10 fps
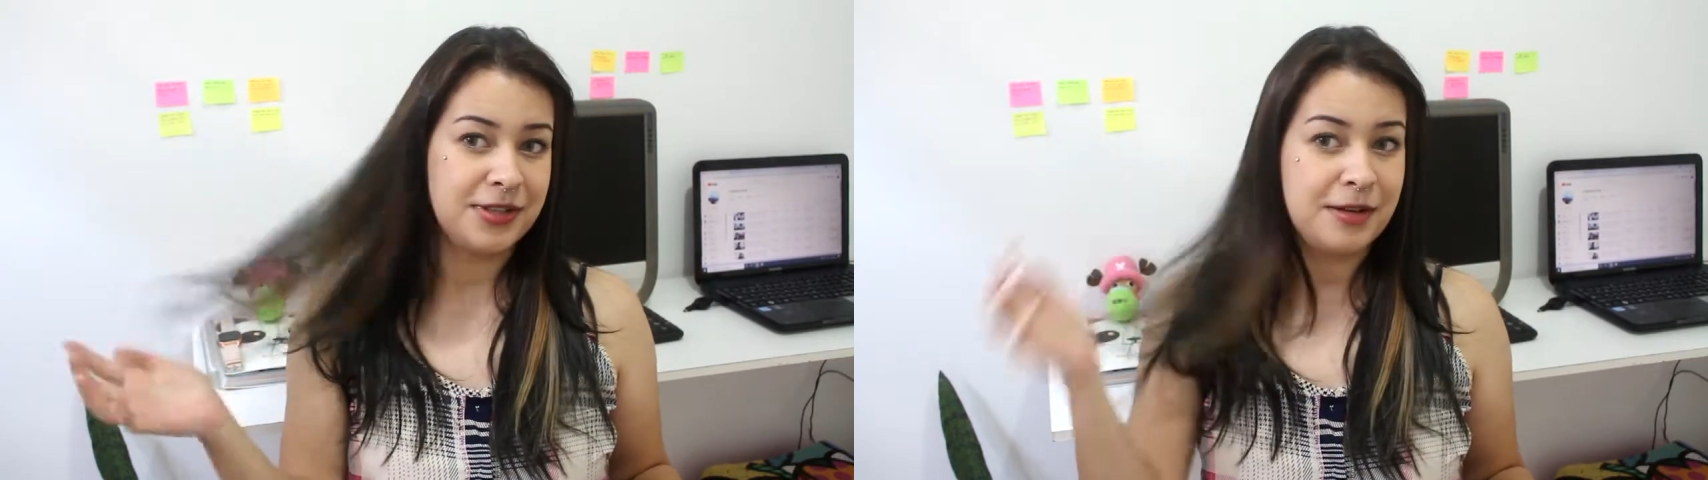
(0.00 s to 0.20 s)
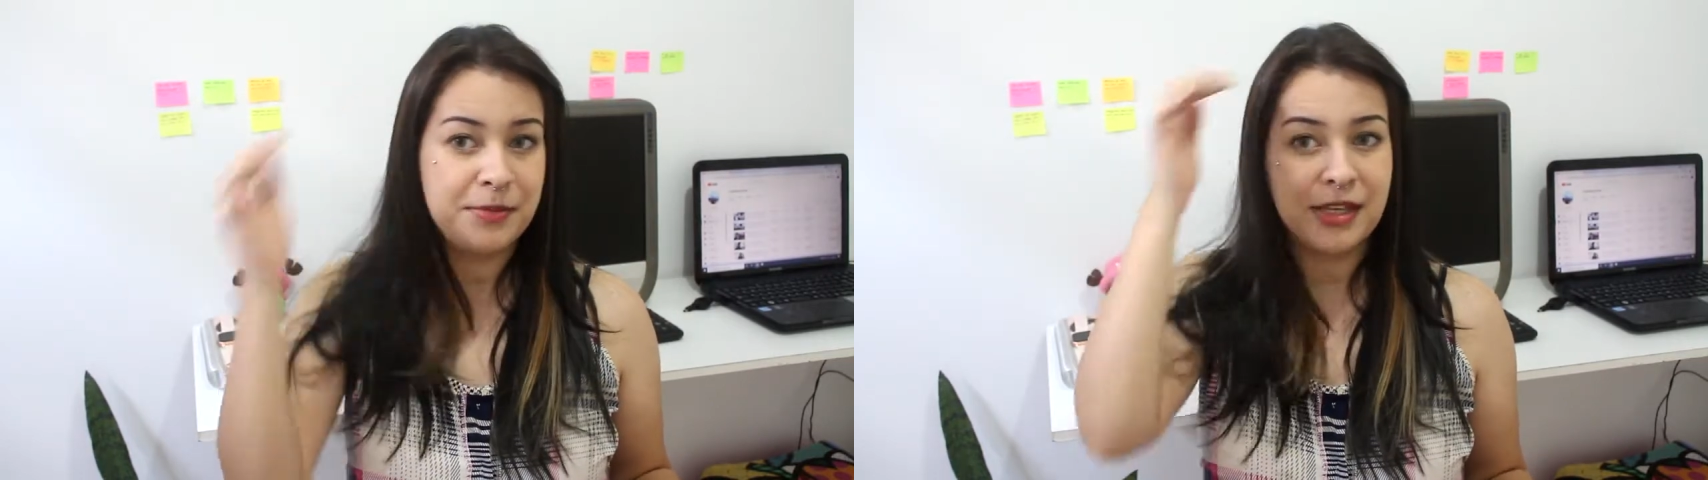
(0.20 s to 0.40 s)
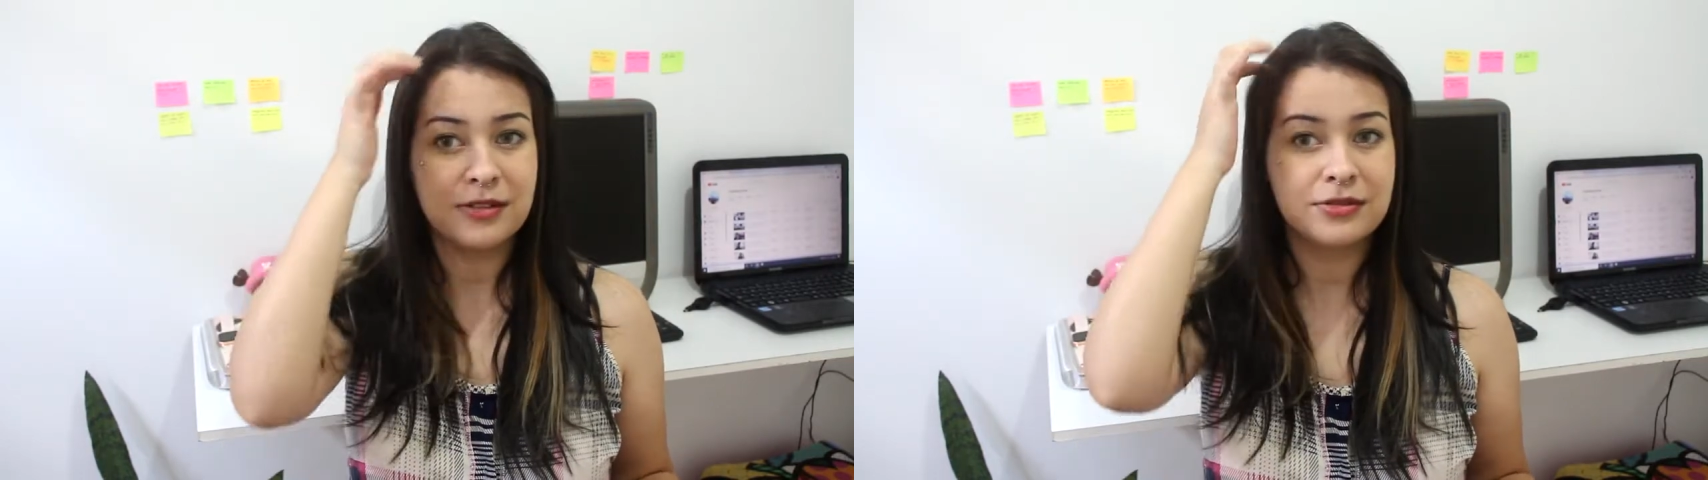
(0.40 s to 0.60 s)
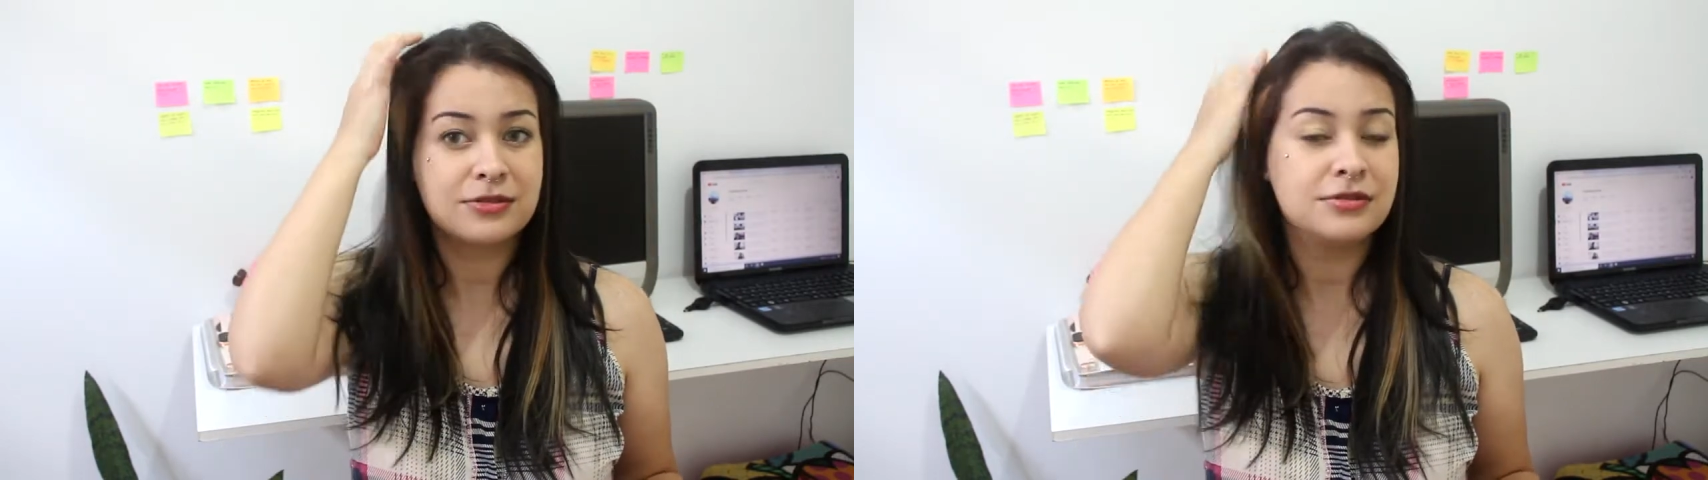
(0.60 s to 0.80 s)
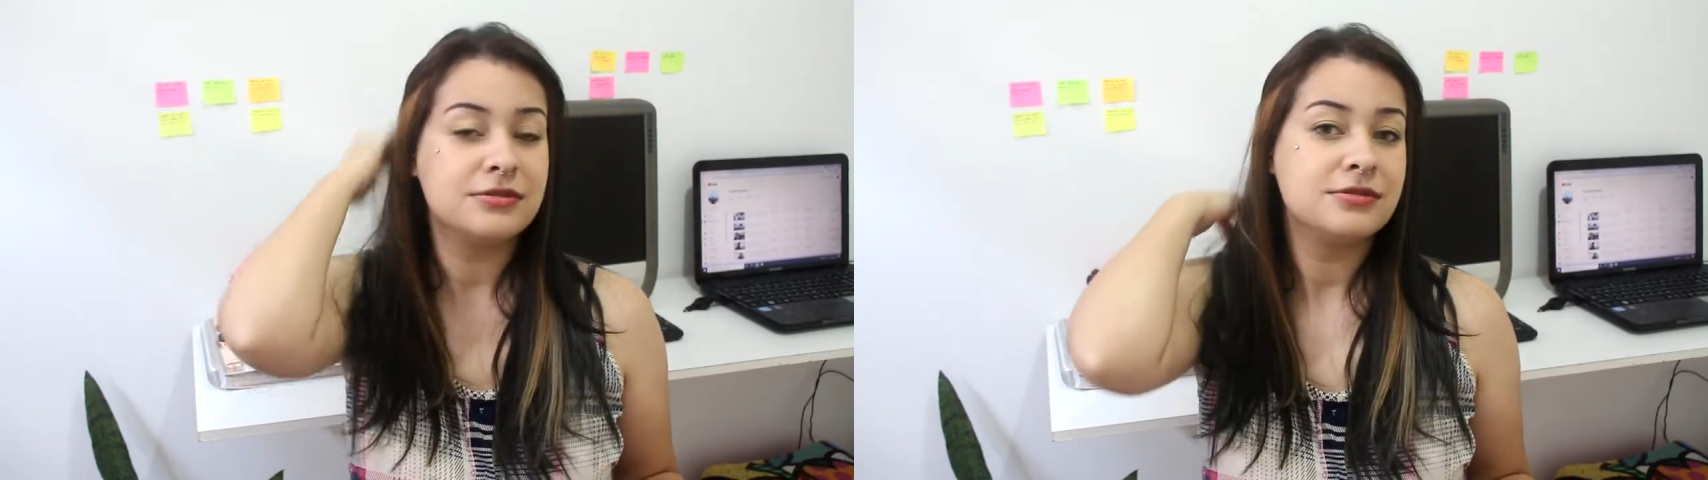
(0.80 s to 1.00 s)
cabelo
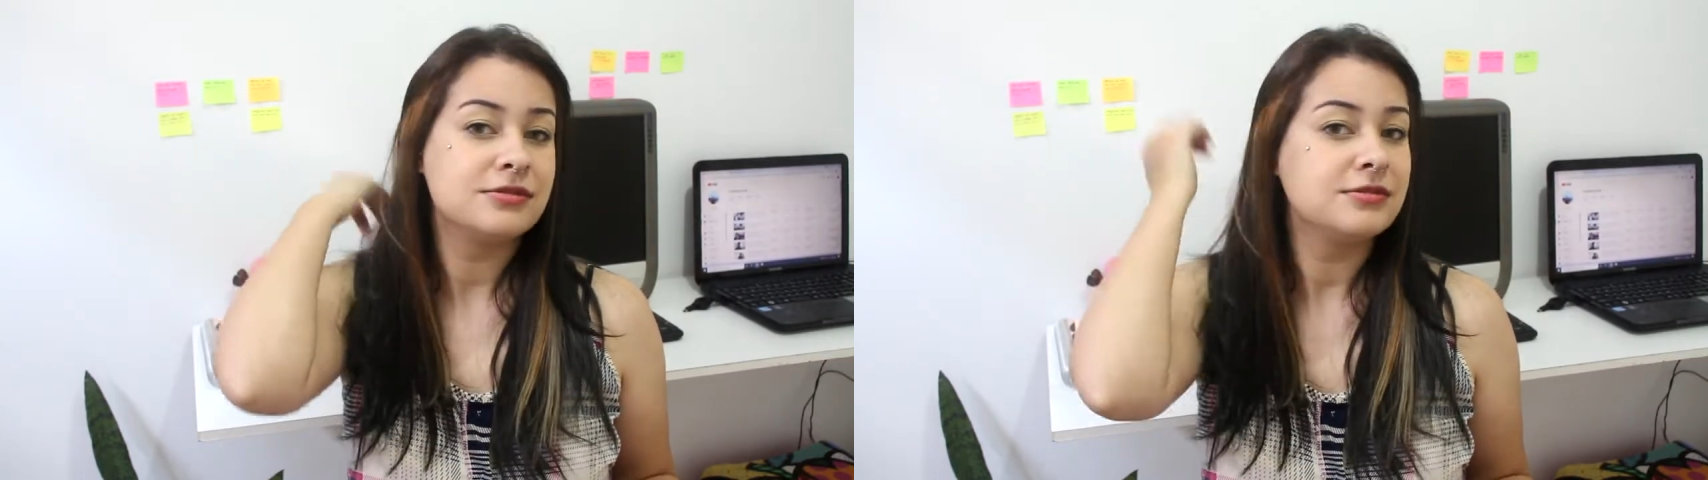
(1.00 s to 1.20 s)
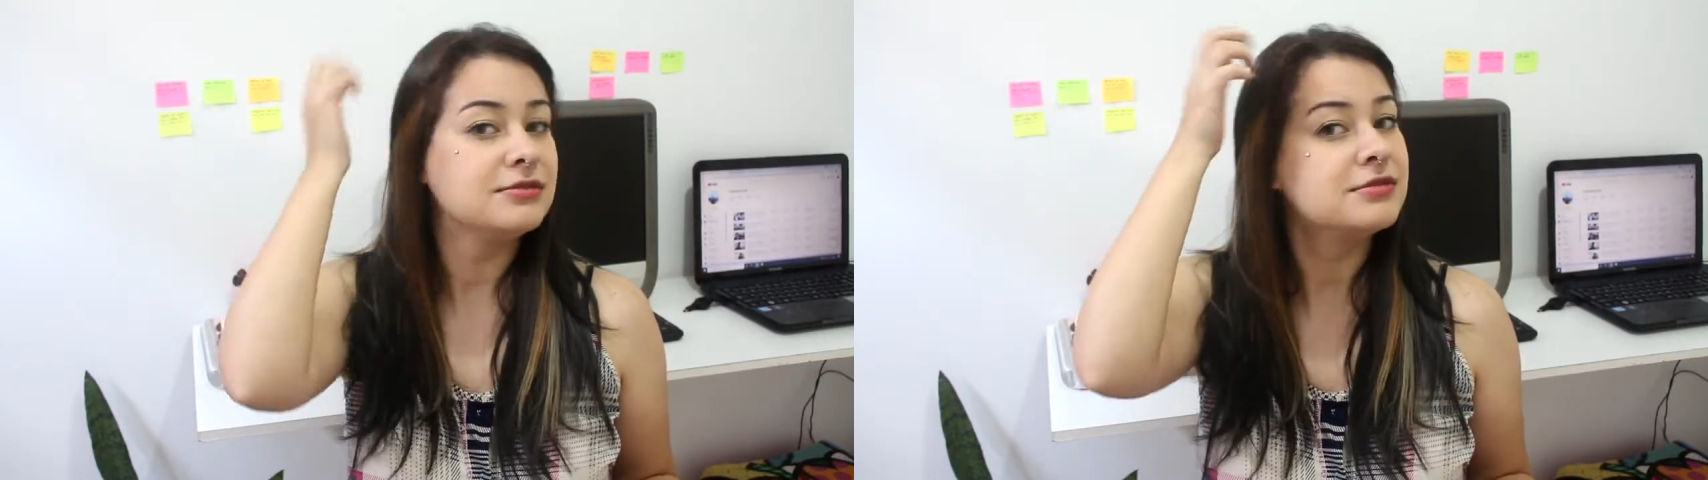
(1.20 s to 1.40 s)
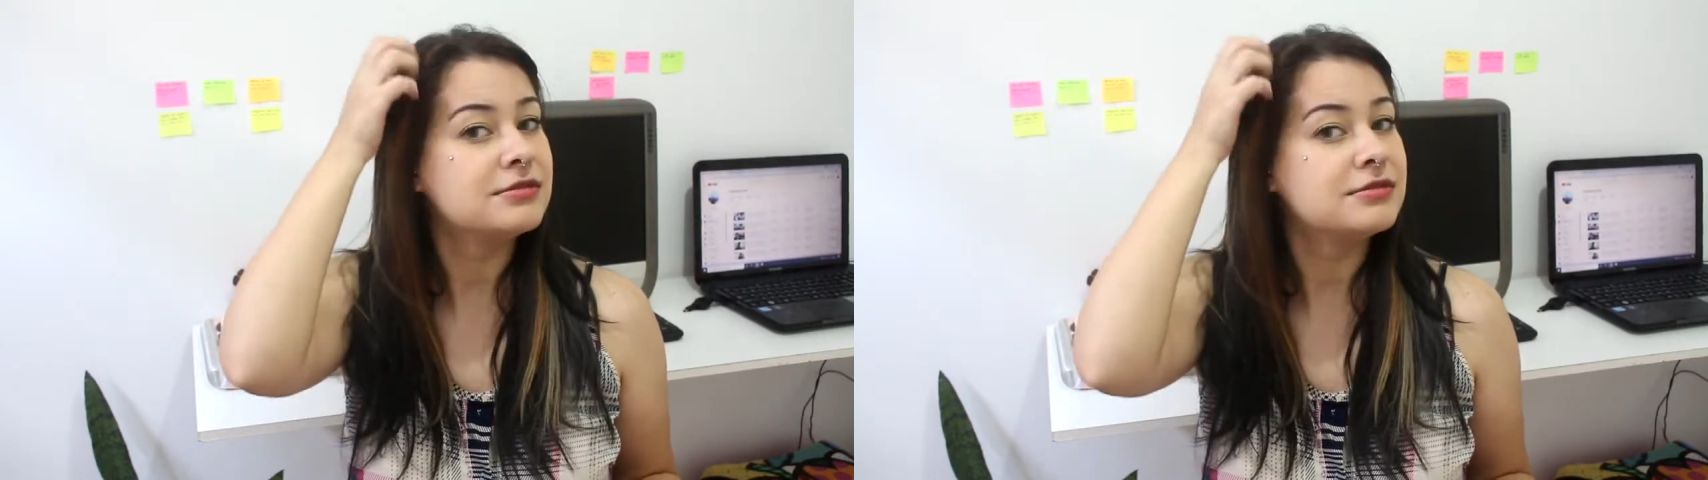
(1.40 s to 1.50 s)
com,